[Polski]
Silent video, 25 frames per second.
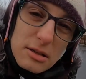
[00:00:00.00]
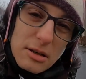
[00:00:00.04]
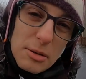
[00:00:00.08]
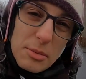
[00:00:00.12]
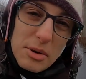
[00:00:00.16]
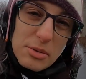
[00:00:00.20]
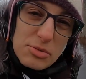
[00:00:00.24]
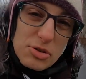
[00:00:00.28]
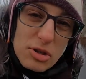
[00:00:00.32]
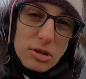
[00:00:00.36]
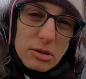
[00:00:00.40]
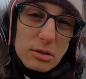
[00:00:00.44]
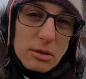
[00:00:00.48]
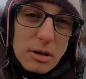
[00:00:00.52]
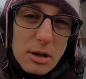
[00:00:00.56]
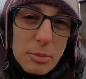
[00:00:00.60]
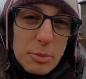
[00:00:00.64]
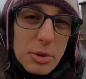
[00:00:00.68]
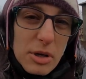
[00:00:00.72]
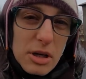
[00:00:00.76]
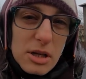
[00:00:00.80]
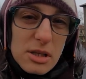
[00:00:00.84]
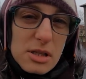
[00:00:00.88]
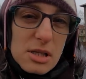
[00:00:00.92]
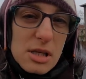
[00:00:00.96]
nie mam zielonego
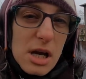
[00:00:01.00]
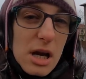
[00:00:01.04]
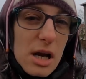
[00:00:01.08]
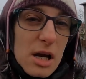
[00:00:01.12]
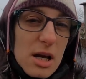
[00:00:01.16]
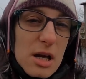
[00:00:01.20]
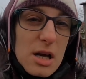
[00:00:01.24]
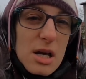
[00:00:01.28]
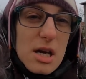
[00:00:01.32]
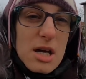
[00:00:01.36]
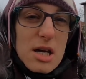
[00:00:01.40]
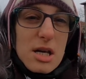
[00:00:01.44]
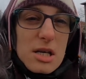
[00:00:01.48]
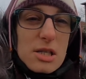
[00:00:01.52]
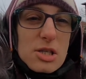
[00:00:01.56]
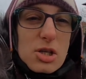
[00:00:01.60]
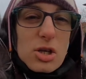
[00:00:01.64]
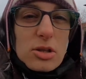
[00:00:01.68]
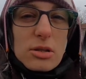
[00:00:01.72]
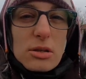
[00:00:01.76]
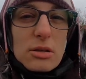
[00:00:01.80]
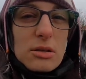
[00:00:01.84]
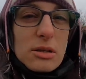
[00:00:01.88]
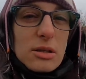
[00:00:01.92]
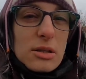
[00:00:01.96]
pojęcia
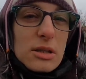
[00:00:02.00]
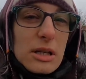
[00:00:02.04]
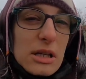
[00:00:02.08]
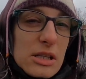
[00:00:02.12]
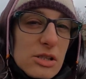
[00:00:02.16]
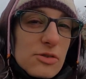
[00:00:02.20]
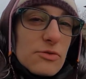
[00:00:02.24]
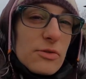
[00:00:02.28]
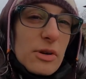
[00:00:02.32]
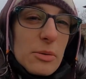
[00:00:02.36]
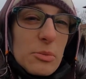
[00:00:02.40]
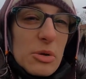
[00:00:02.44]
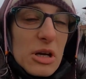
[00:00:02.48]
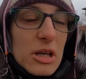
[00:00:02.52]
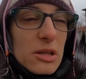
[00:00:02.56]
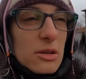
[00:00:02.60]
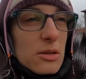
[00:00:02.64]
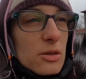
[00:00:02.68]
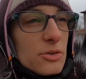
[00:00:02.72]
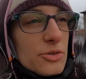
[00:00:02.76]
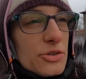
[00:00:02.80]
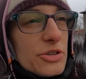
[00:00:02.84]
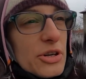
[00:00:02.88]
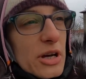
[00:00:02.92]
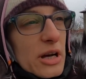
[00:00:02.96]
co do niej dać, wiem
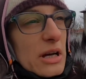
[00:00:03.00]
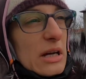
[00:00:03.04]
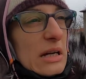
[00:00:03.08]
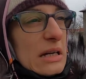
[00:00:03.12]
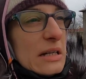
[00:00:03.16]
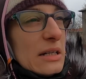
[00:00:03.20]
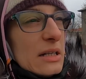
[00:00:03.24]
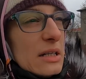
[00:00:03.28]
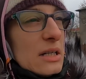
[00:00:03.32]
jedno, że